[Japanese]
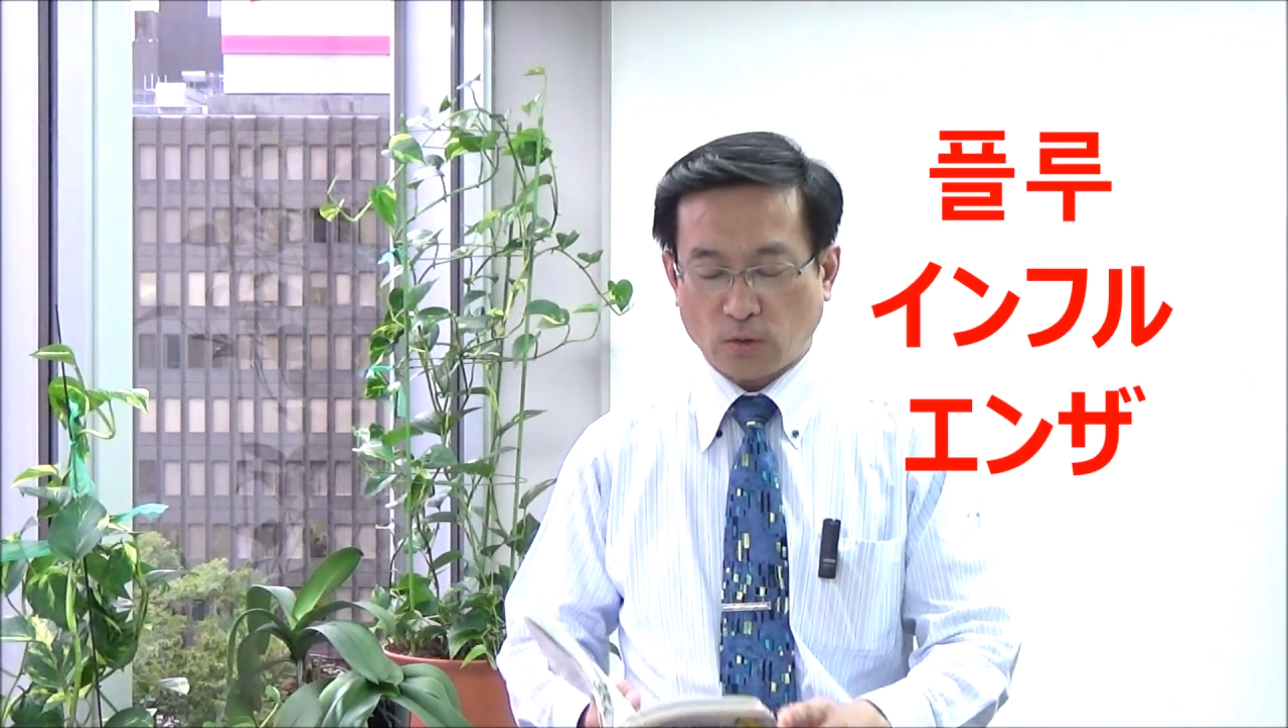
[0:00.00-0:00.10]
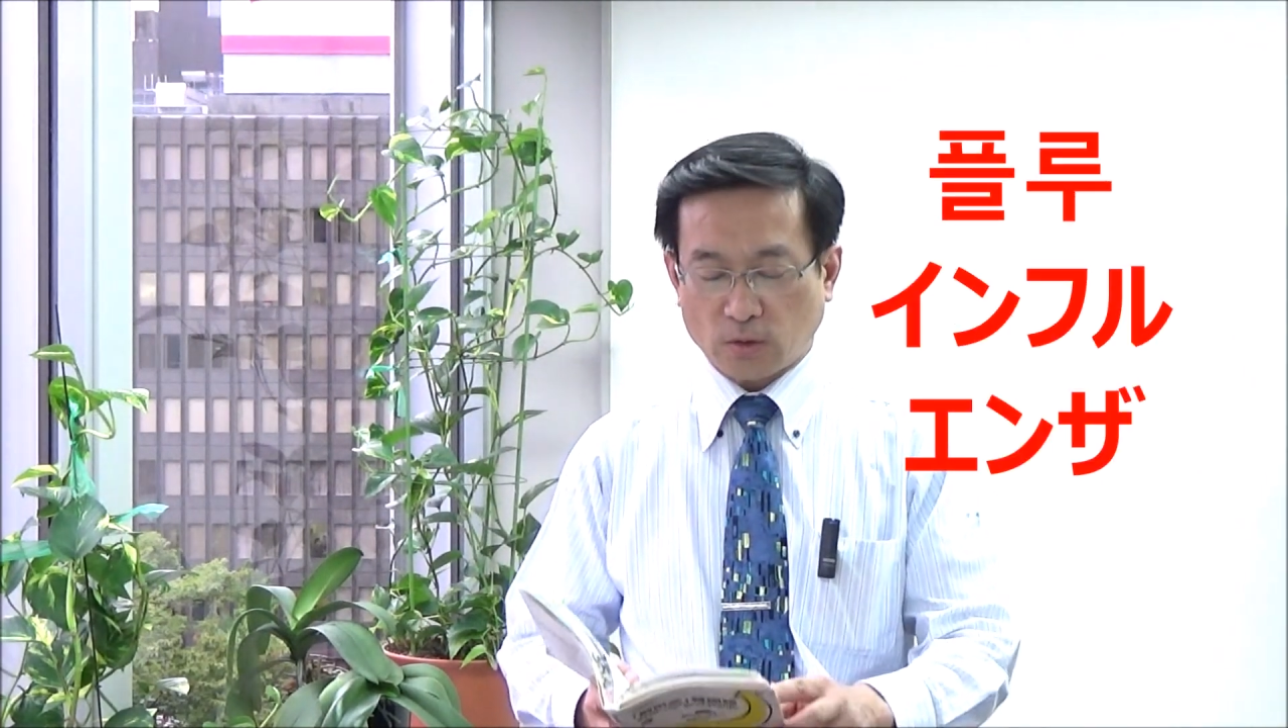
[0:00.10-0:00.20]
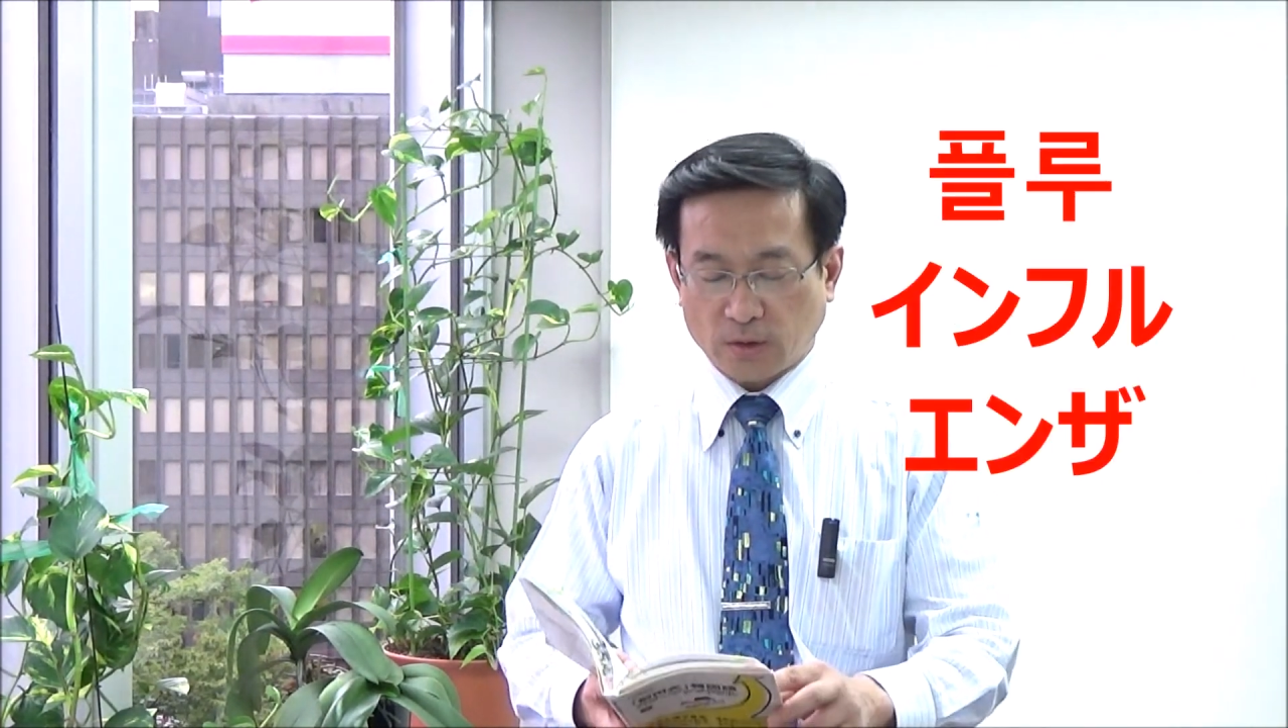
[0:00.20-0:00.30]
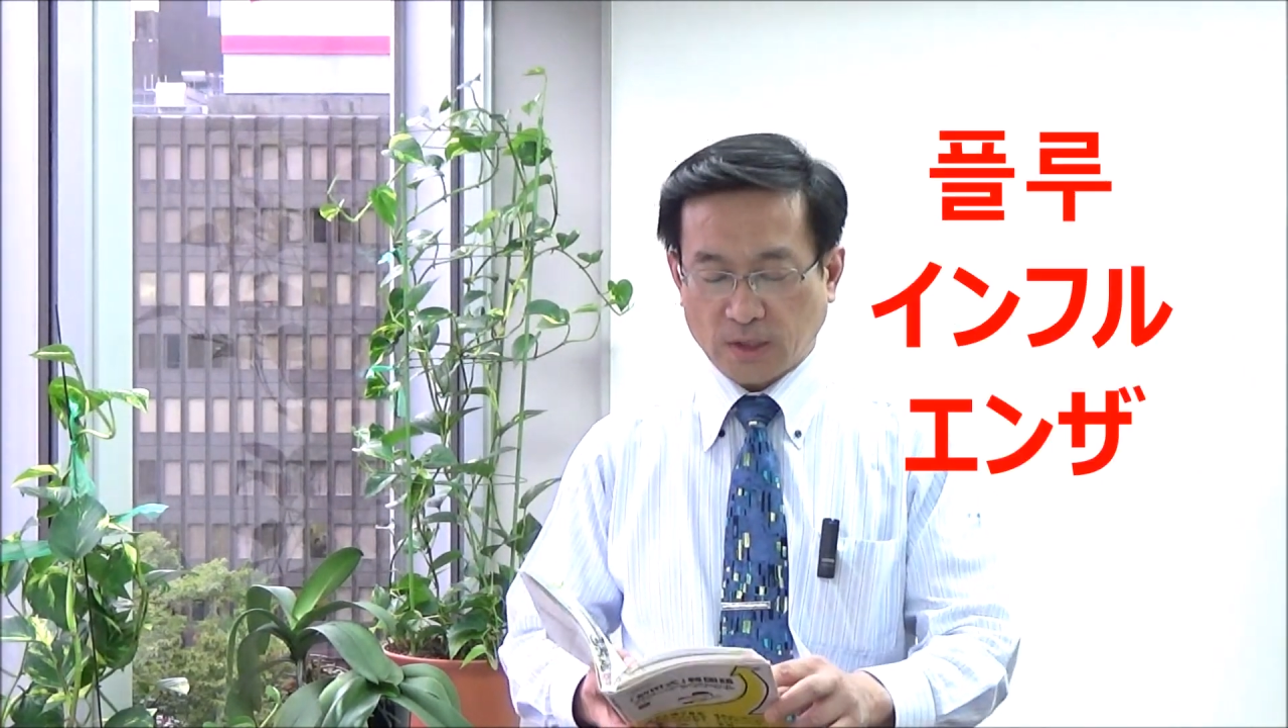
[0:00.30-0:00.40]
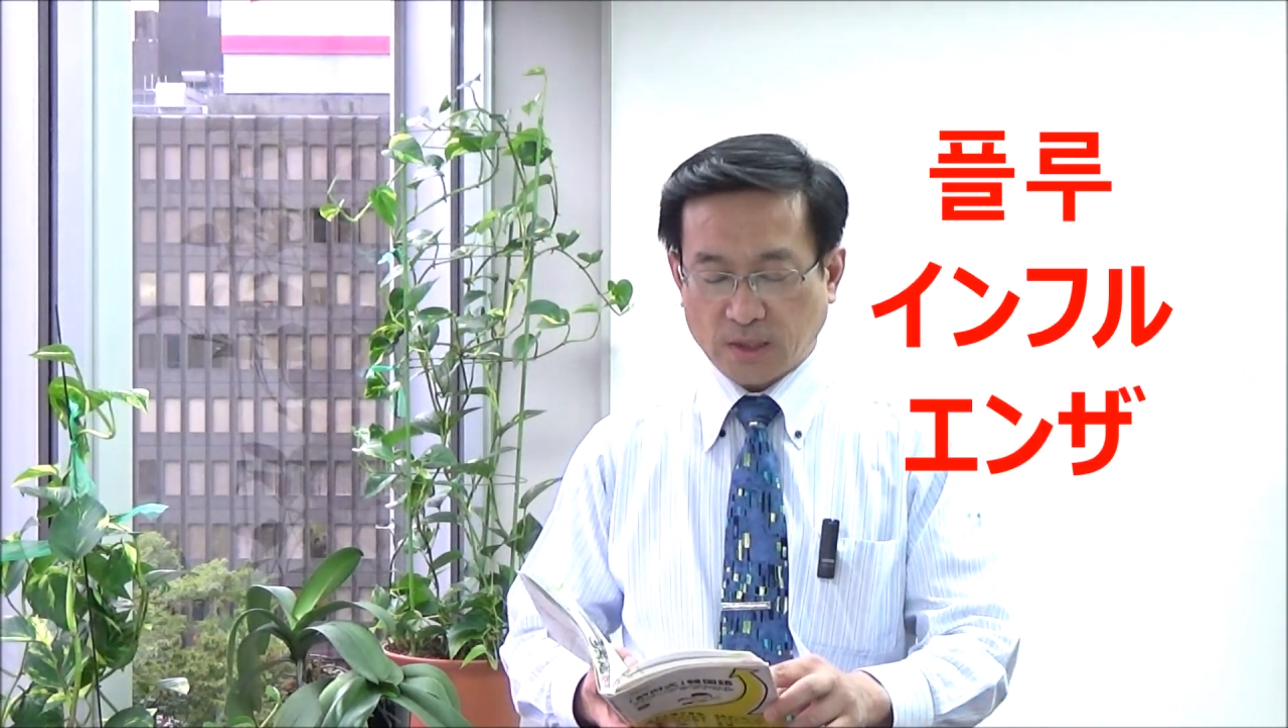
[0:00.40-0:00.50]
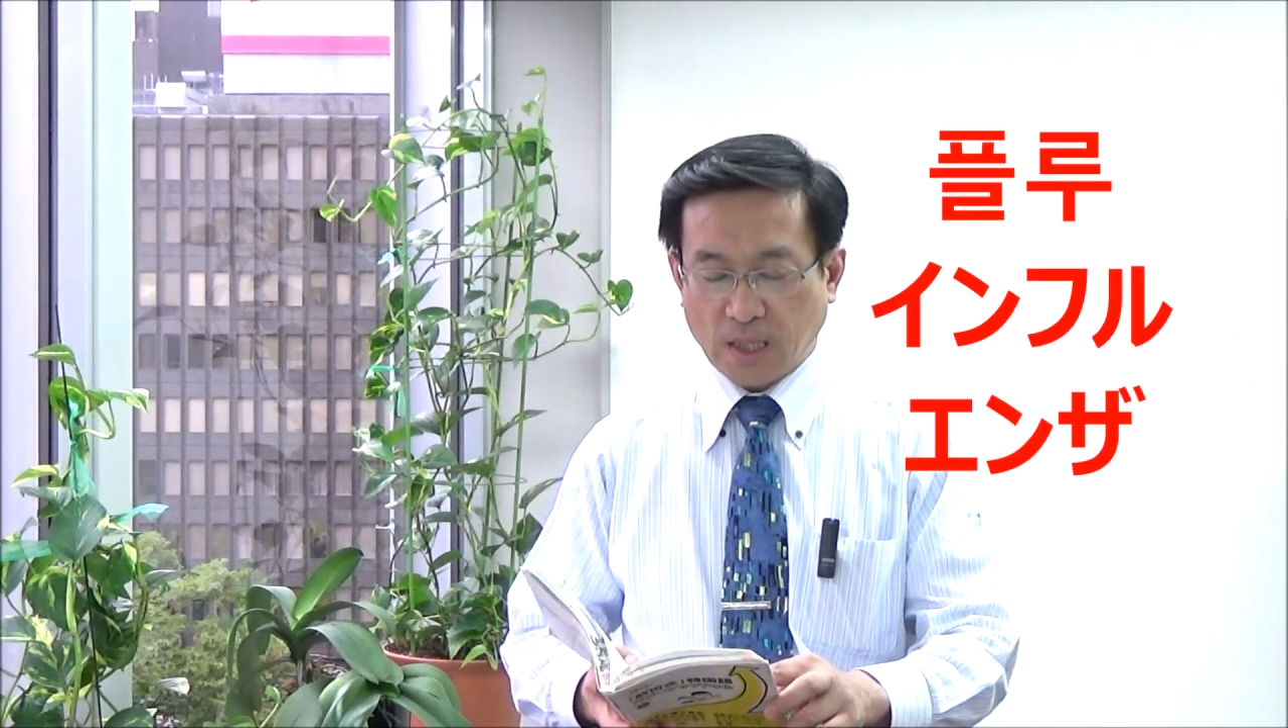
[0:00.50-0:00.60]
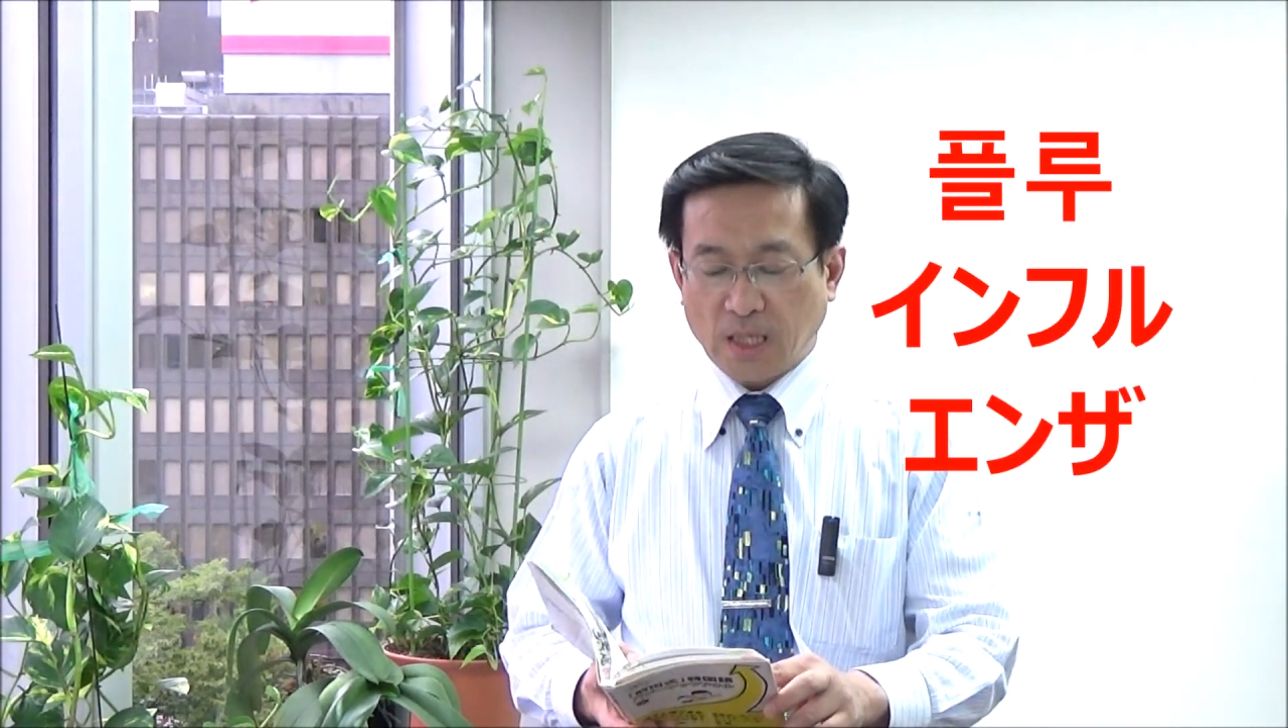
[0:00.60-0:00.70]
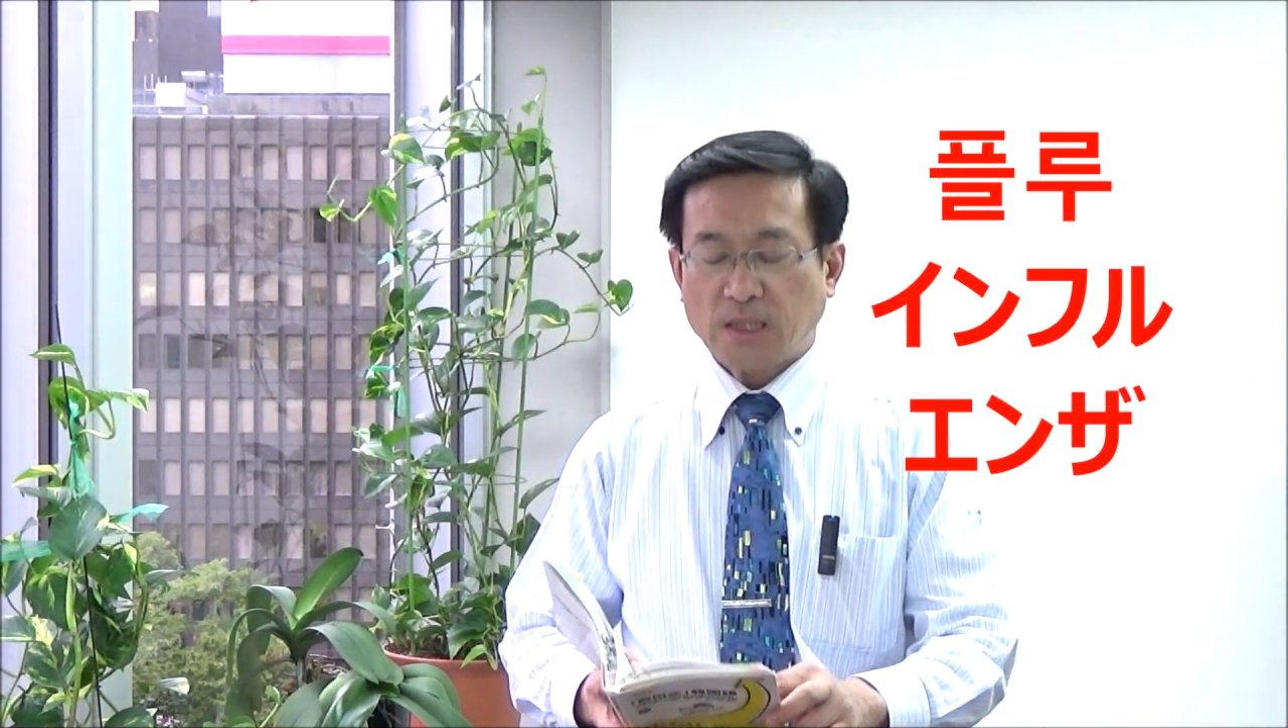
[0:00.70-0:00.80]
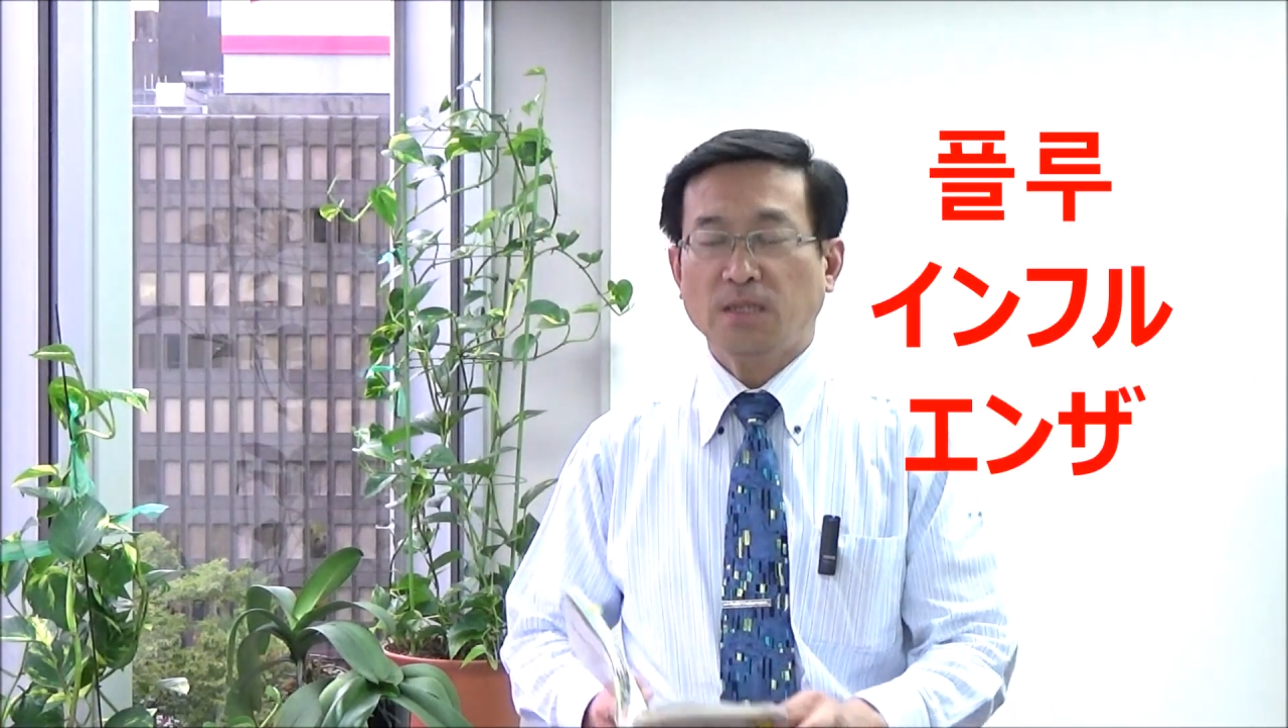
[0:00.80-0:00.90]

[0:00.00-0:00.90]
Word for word: のことです